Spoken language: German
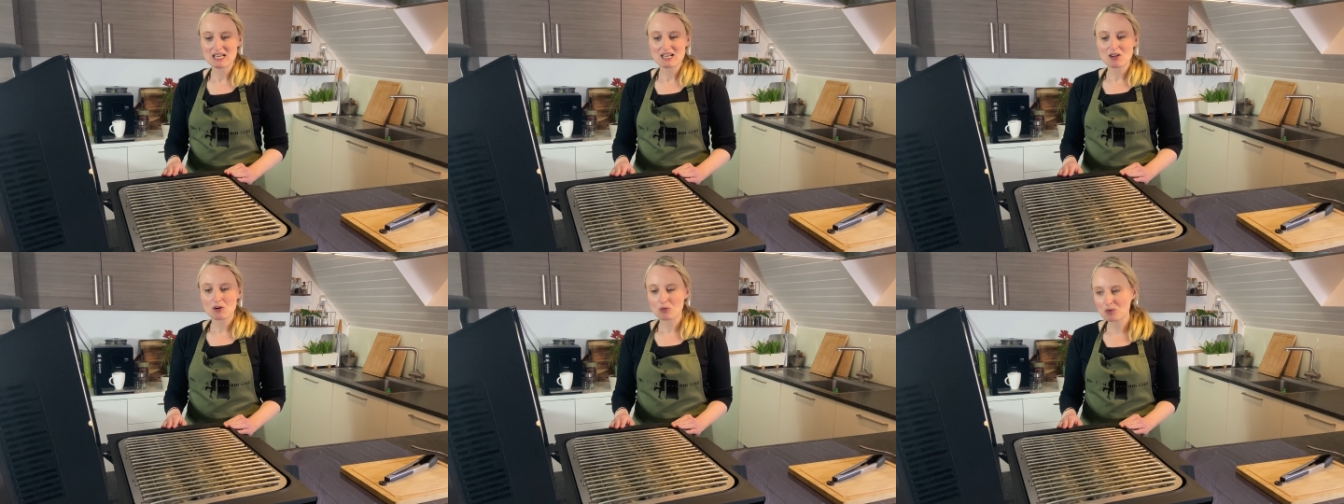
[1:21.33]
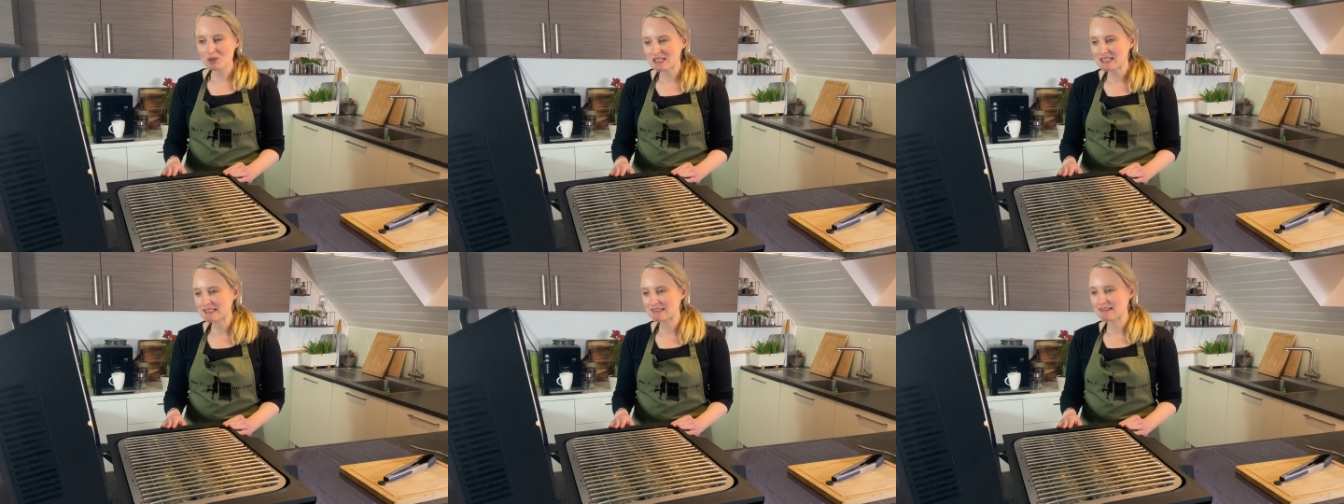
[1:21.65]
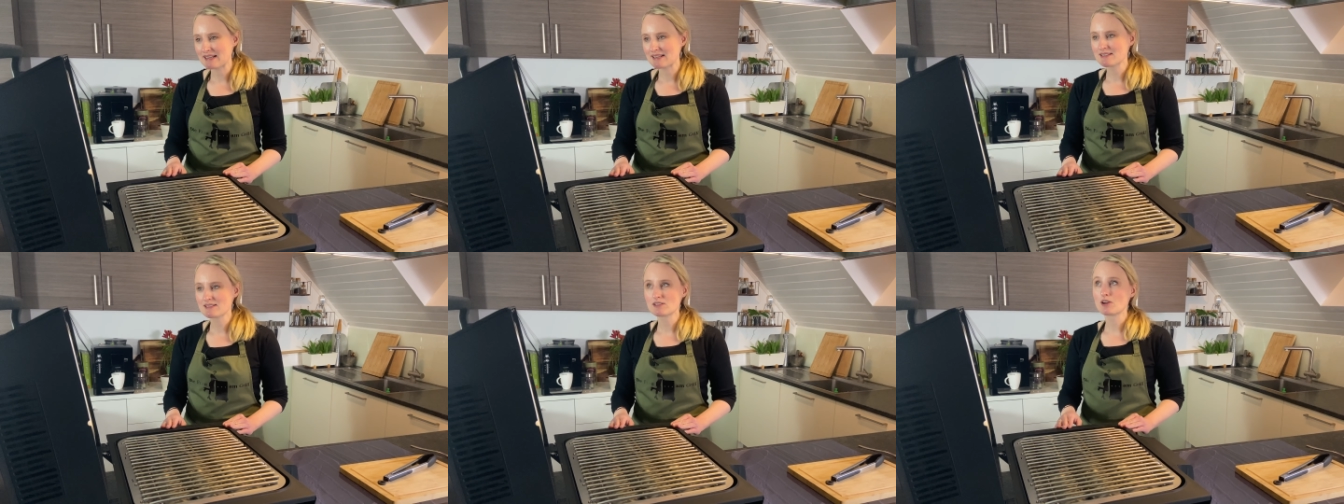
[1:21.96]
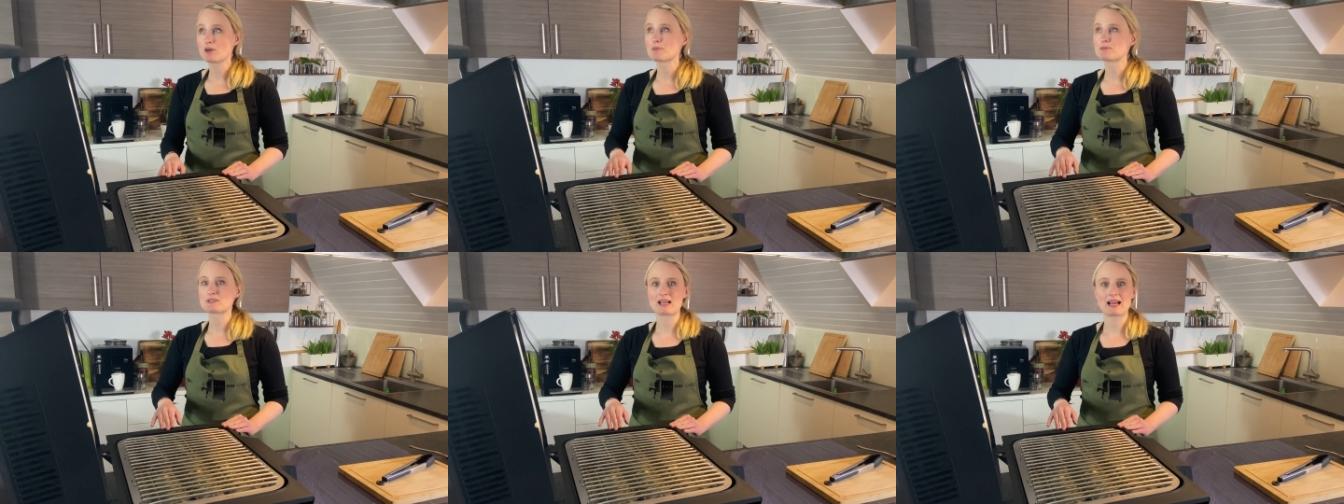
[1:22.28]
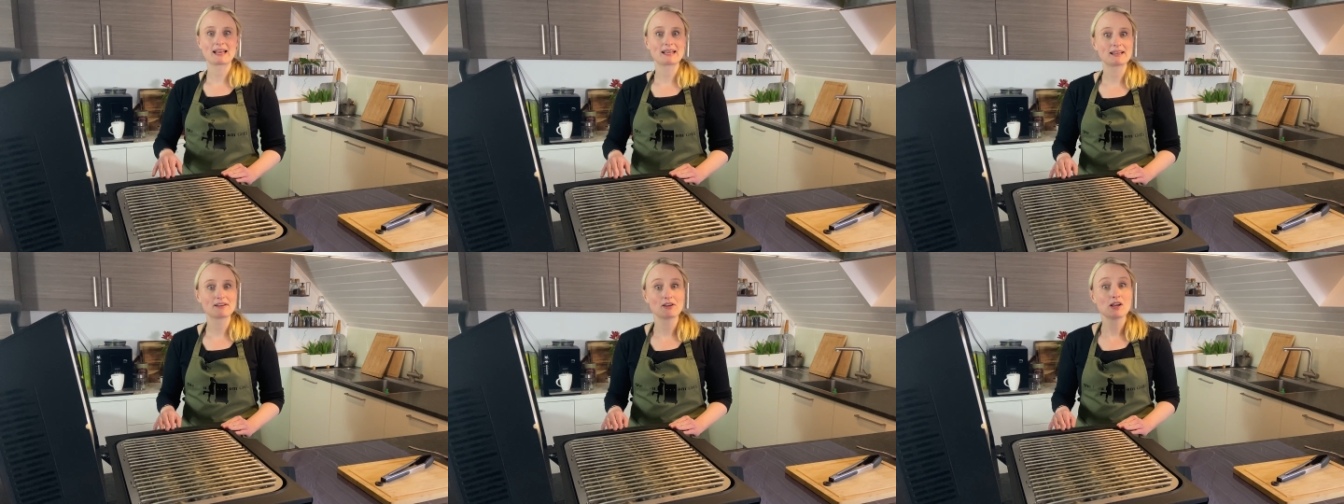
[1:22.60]
Und ich teste, ob es
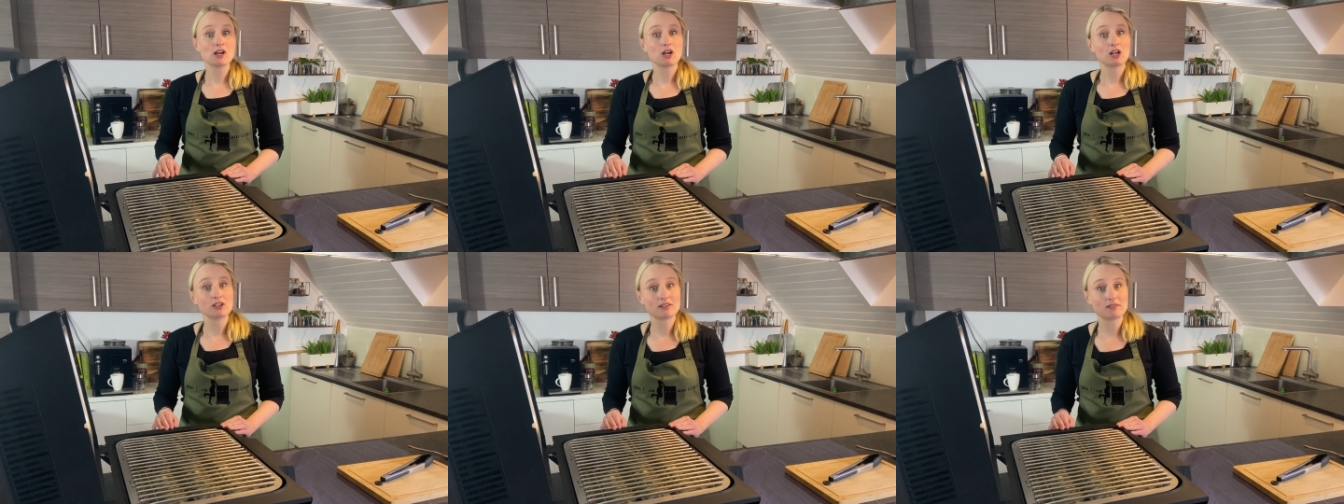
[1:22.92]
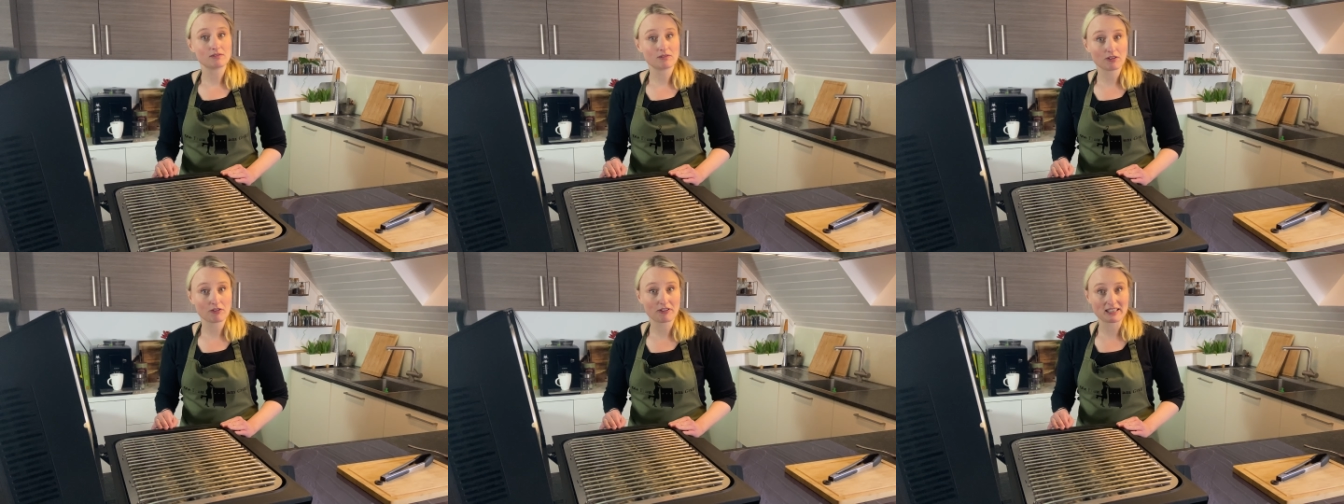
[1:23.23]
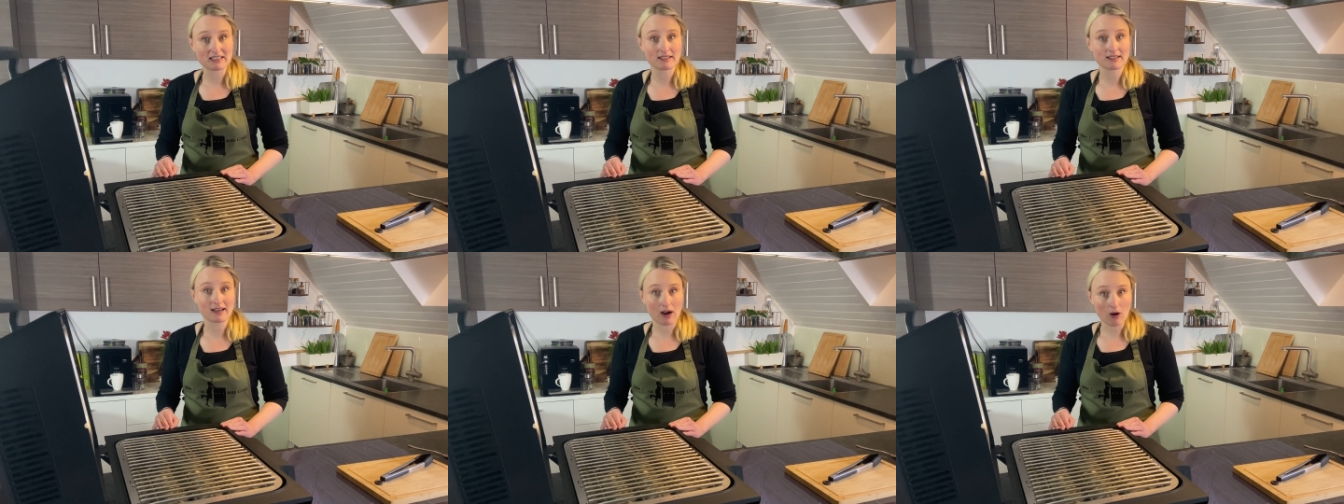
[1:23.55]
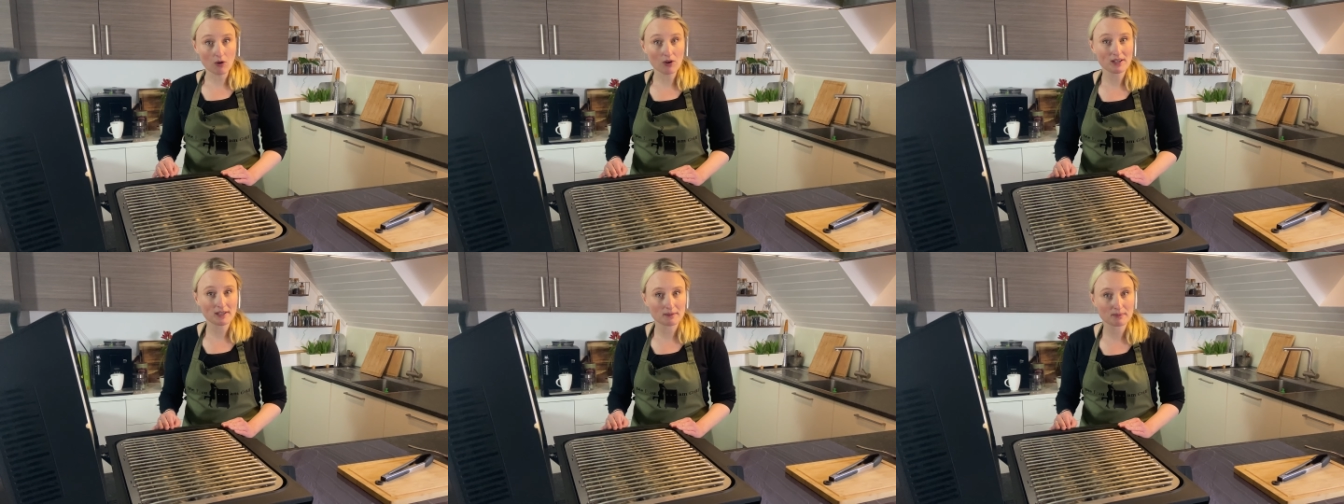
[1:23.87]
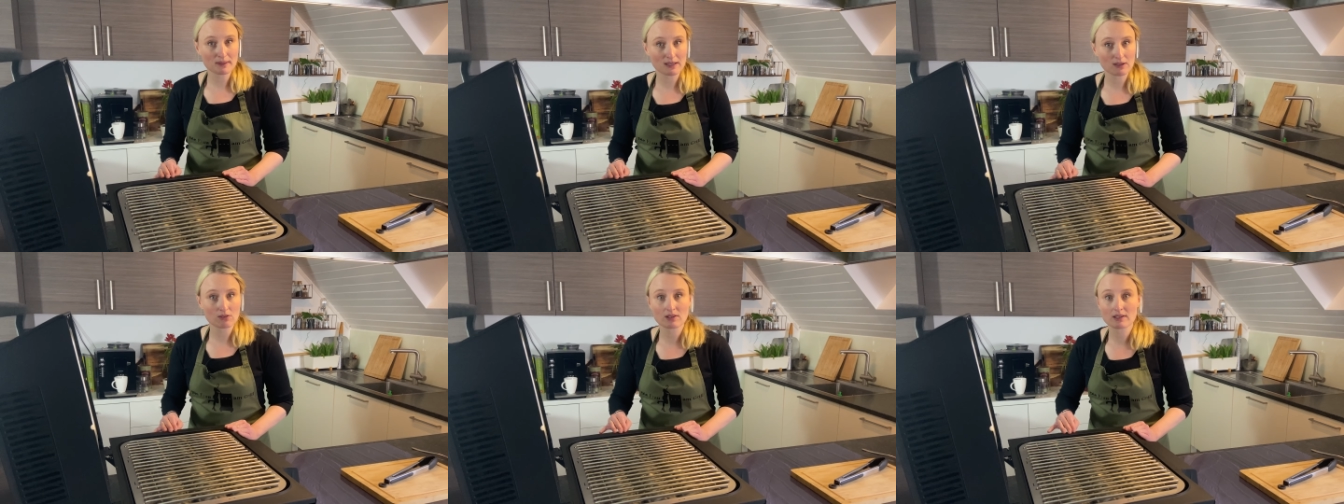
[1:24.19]
eine fette
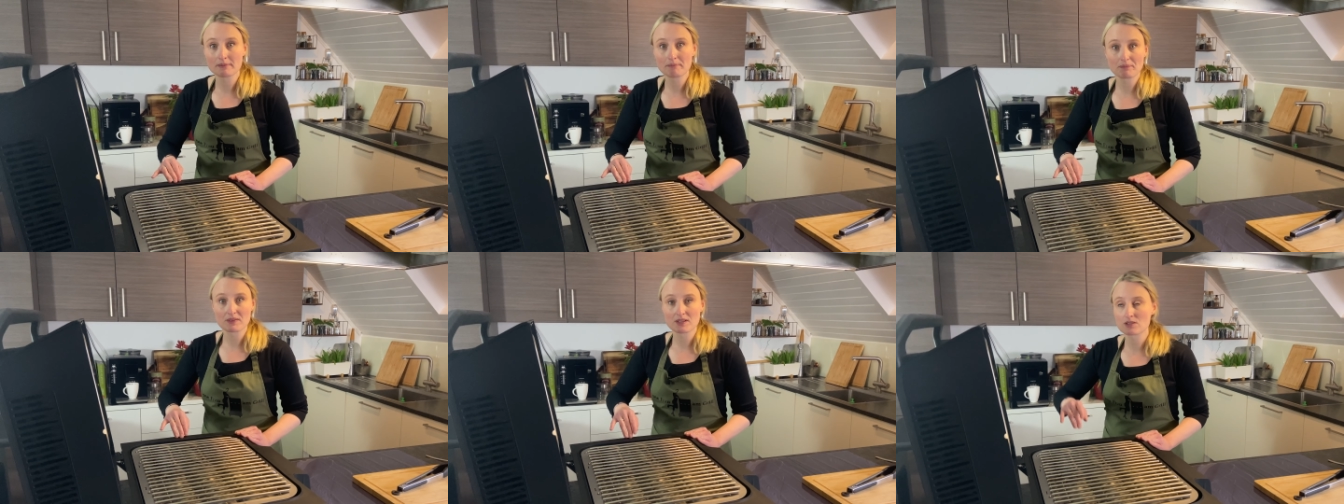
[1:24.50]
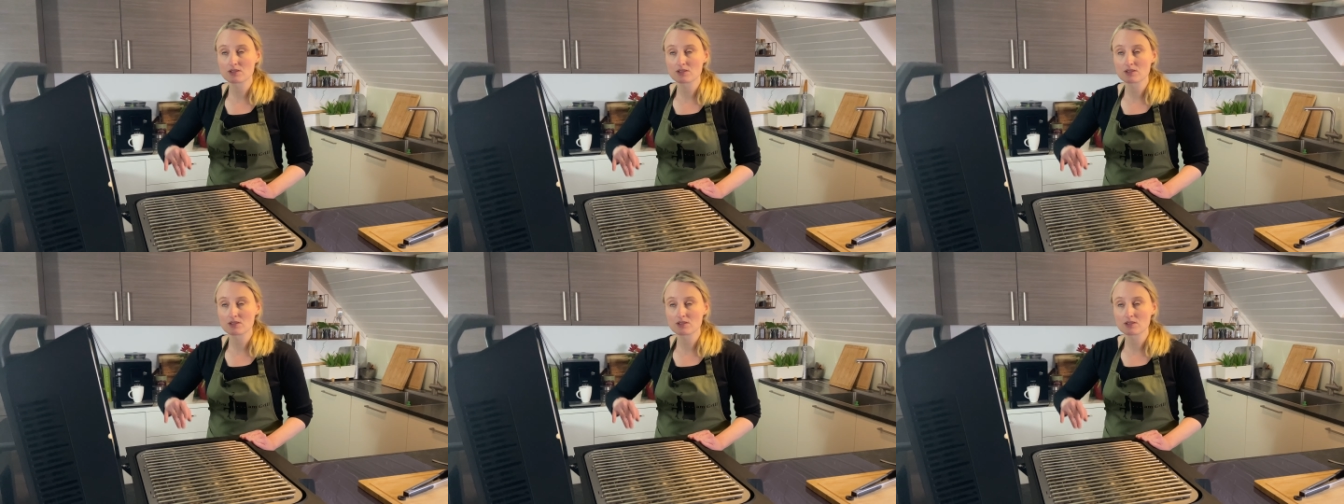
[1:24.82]
Rauchentwicklung gibt,